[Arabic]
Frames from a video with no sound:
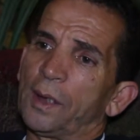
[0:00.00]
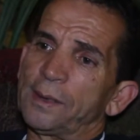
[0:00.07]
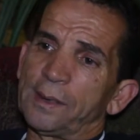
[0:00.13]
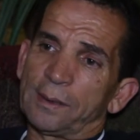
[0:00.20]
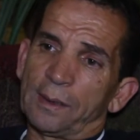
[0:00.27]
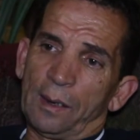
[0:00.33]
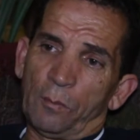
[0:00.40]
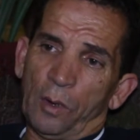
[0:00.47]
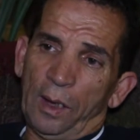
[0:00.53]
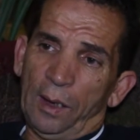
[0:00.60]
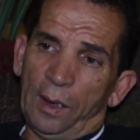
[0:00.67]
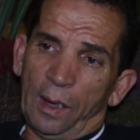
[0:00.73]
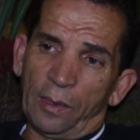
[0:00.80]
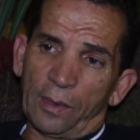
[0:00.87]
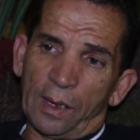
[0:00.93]
وخاصة مع
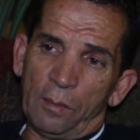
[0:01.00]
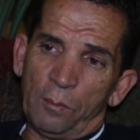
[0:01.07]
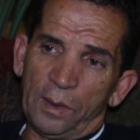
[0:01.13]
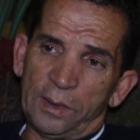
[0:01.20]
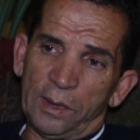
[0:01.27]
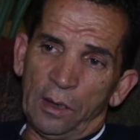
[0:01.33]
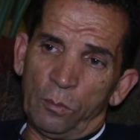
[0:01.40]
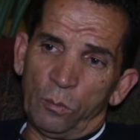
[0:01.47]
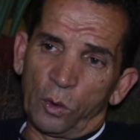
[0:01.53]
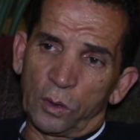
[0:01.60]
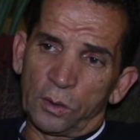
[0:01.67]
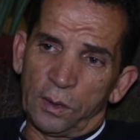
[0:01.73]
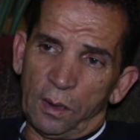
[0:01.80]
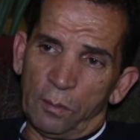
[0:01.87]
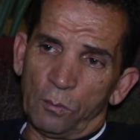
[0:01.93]
العريض قال من تالي ومن
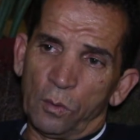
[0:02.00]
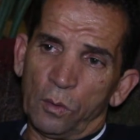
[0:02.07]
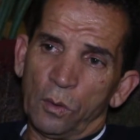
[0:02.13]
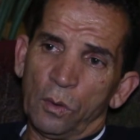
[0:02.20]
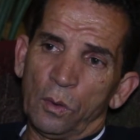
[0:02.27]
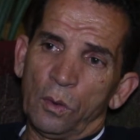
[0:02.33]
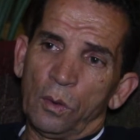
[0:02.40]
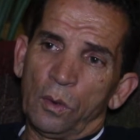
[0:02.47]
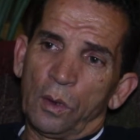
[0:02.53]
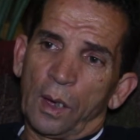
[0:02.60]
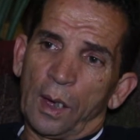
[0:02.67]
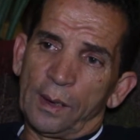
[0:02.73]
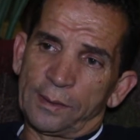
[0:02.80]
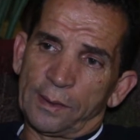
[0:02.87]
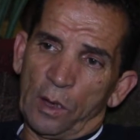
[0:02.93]
قدام
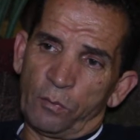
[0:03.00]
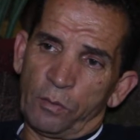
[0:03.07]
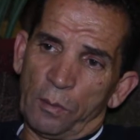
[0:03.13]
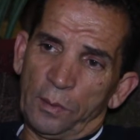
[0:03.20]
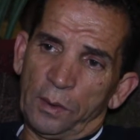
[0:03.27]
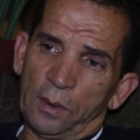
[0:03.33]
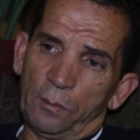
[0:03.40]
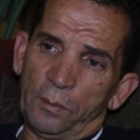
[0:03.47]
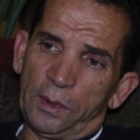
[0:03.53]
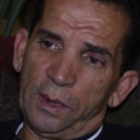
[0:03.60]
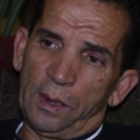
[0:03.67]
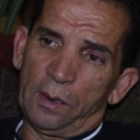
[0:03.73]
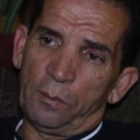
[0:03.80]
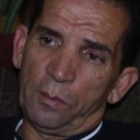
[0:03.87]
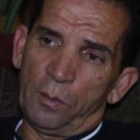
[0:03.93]
قال سنة فيها من,
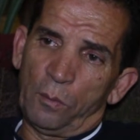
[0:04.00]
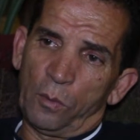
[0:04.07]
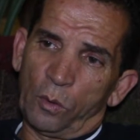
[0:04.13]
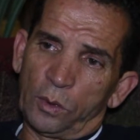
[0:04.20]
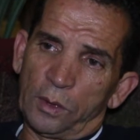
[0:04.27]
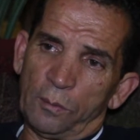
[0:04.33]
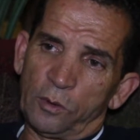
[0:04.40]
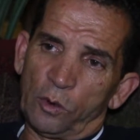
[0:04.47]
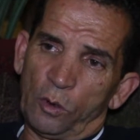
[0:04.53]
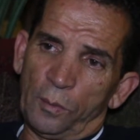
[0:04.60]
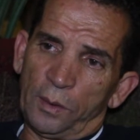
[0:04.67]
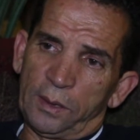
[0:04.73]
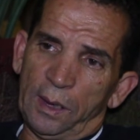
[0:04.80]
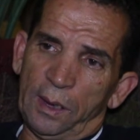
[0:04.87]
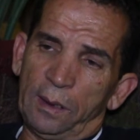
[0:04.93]
تالي من قدام جاونا
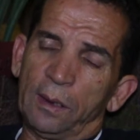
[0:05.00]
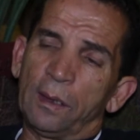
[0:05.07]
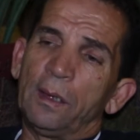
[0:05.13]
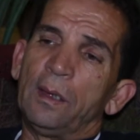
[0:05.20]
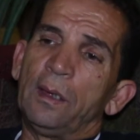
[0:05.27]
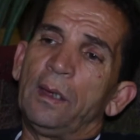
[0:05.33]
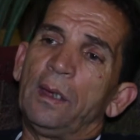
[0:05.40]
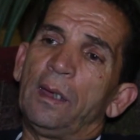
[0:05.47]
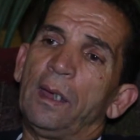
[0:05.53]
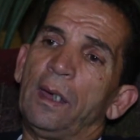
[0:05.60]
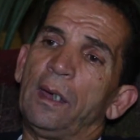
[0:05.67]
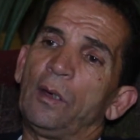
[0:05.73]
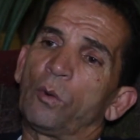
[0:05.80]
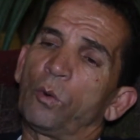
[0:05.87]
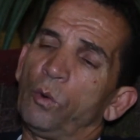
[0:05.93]
من تالي
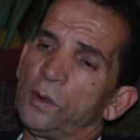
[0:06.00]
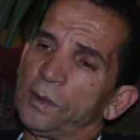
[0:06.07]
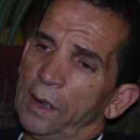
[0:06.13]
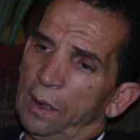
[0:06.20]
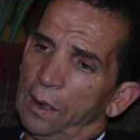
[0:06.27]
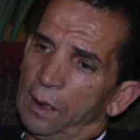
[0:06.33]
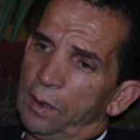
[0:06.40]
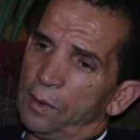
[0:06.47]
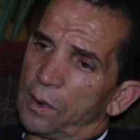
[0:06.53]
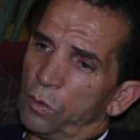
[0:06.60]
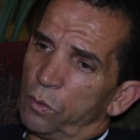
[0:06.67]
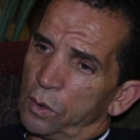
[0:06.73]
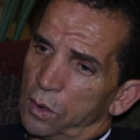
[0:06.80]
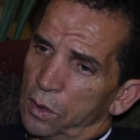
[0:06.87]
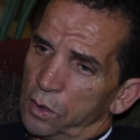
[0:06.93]
أنا نقول له سعيد العريض
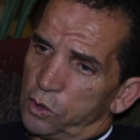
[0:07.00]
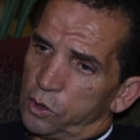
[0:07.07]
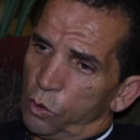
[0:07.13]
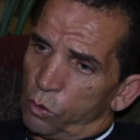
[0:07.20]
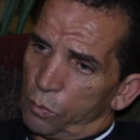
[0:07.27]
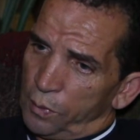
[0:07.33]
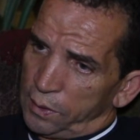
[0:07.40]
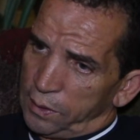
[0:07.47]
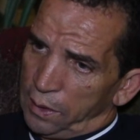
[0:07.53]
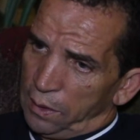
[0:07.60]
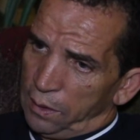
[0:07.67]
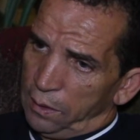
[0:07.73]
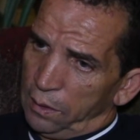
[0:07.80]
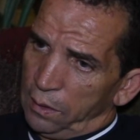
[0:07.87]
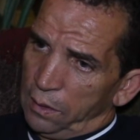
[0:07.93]
راهو جاوك من
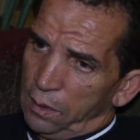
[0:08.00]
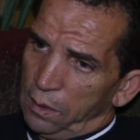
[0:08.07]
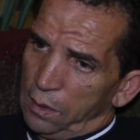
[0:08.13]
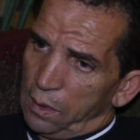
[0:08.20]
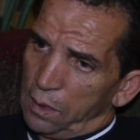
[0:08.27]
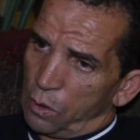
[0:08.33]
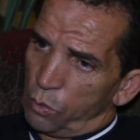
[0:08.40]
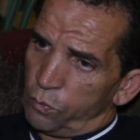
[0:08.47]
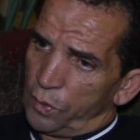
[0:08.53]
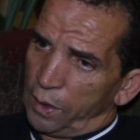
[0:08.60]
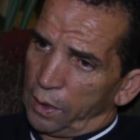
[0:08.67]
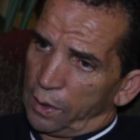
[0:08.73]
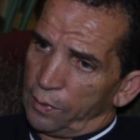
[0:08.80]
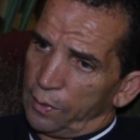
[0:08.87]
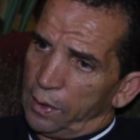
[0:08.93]
تالي راهو
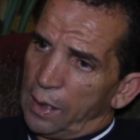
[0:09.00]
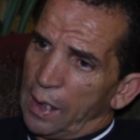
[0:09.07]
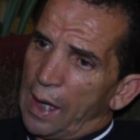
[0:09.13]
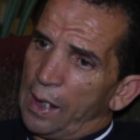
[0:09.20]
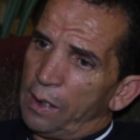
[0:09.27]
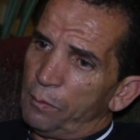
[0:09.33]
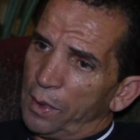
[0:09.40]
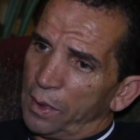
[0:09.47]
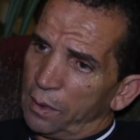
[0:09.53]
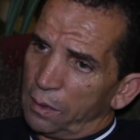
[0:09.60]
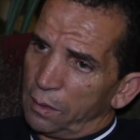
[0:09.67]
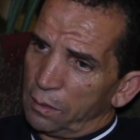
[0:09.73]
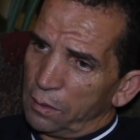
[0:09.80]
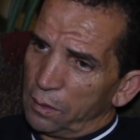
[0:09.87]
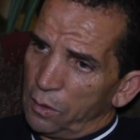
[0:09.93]
الفريق هذايا أعلمك
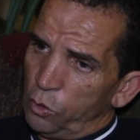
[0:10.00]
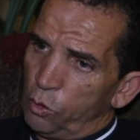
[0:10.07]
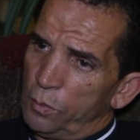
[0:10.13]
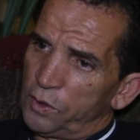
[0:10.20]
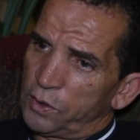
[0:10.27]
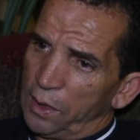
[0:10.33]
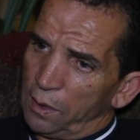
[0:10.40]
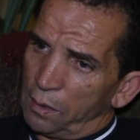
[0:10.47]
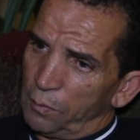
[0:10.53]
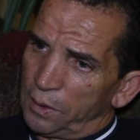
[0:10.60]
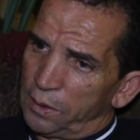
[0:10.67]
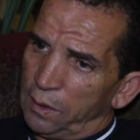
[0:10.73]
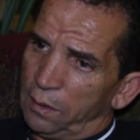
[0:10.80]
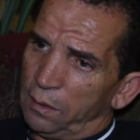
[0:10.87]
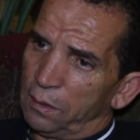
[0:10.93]
اللي هما جايينك
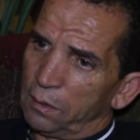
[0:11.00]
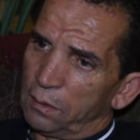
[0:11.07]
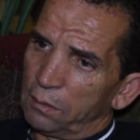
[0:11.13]
من تالي